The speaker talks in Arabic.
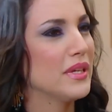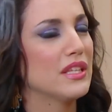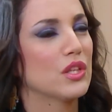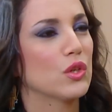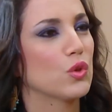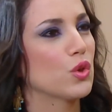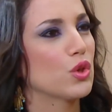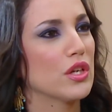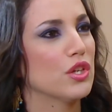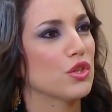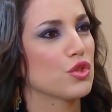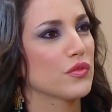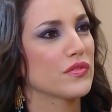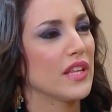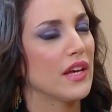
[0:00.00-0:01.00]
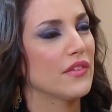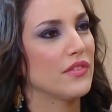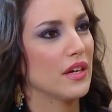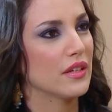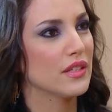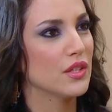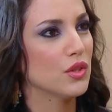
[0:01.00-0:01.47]
الكره اللي شفتها في
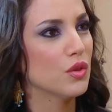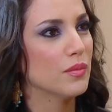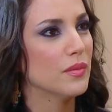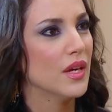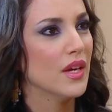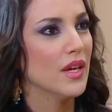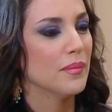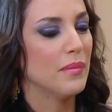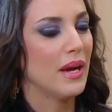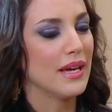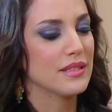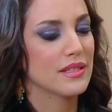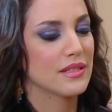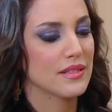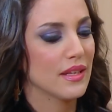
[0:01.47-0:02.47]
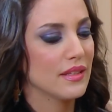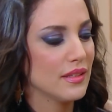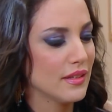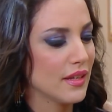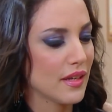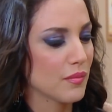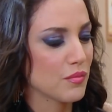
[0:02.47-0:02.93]
عينيهم محسساني
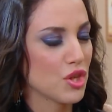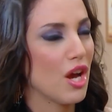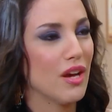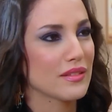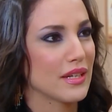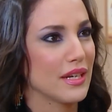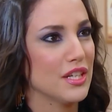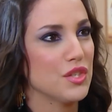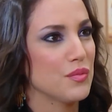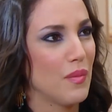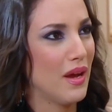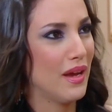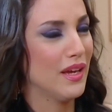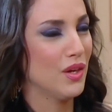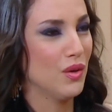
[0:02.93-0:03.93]
إن أنا مش هقدر أعيش معاهم